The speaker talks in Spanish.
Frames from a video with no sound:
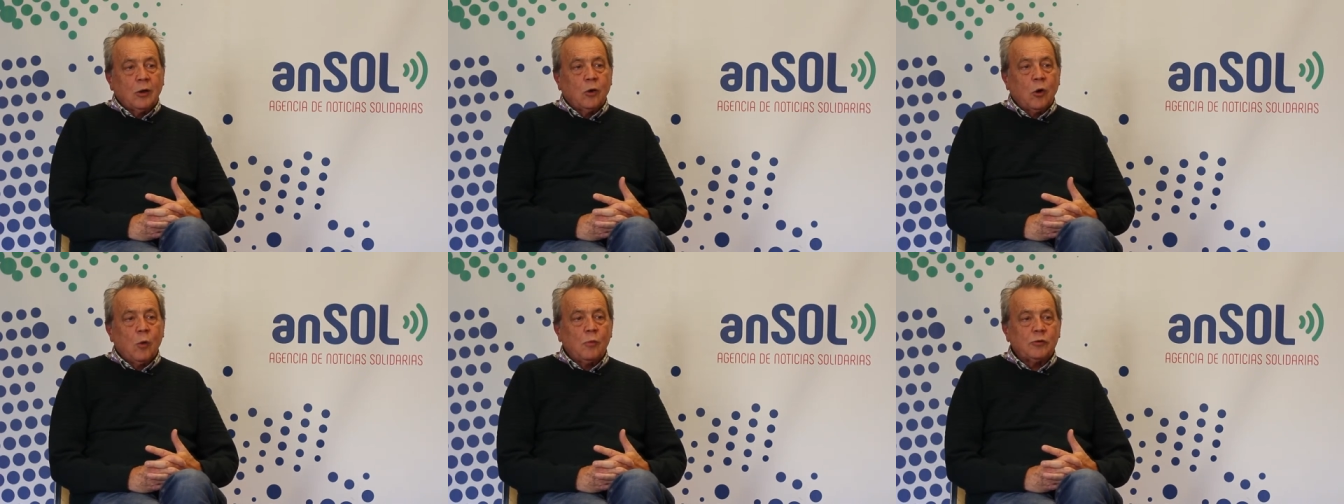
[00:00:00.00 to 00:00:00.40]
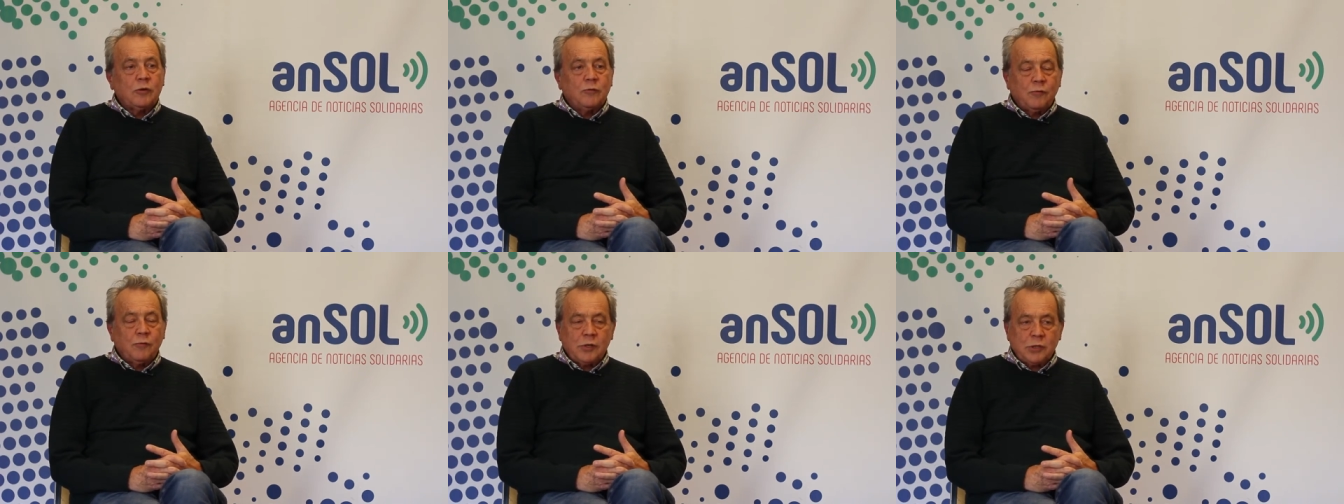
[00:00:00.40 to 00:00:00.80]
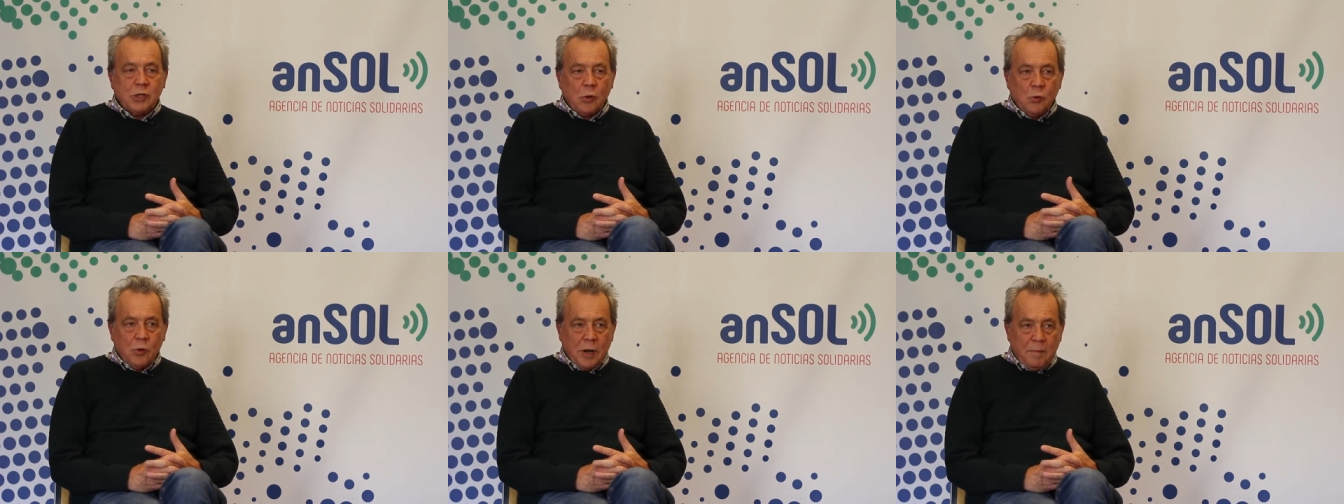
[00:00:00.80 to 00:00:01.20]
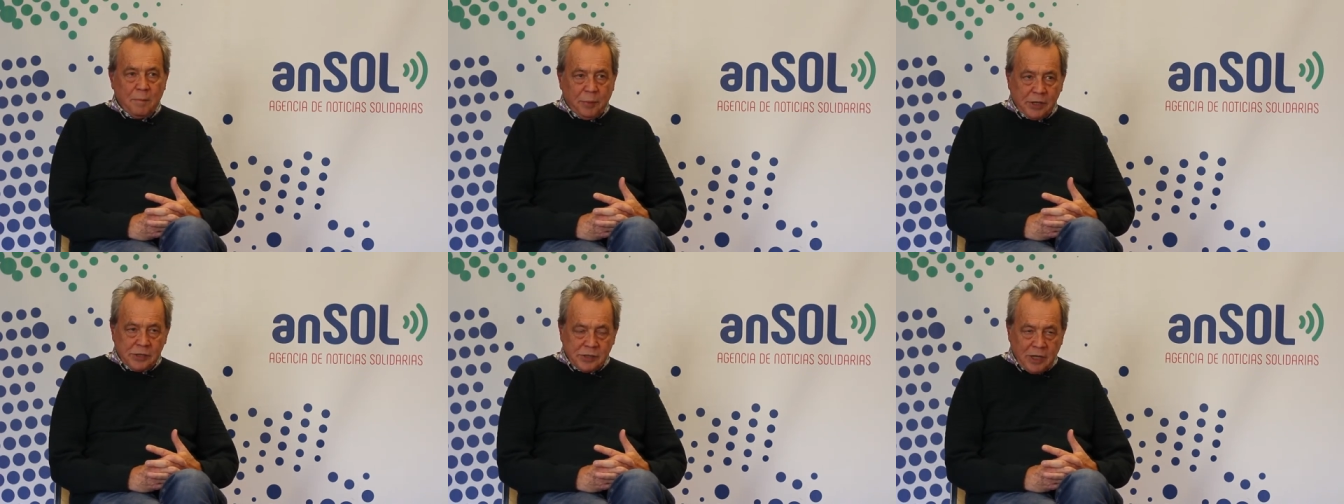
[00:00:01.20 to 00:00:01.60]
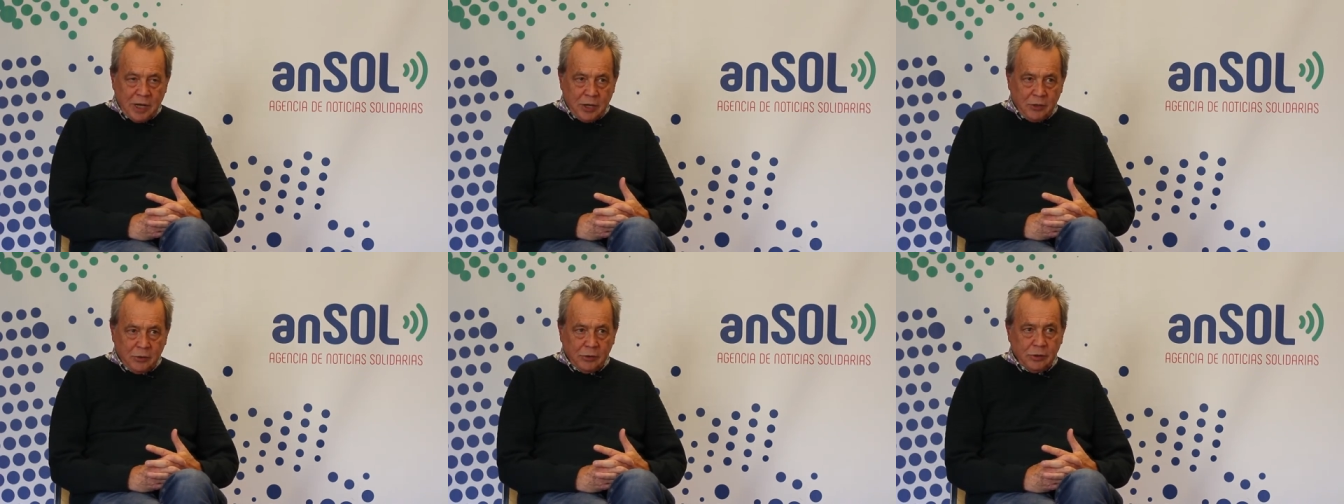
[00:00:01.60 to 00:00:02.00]
como si fuese un
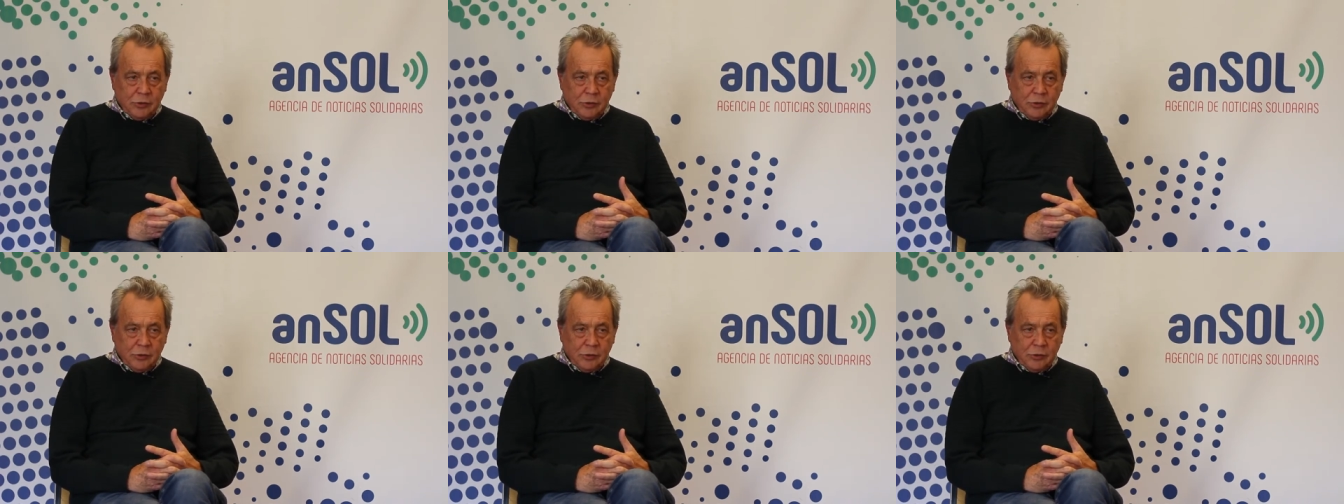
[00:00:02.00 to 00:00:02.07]
empresario.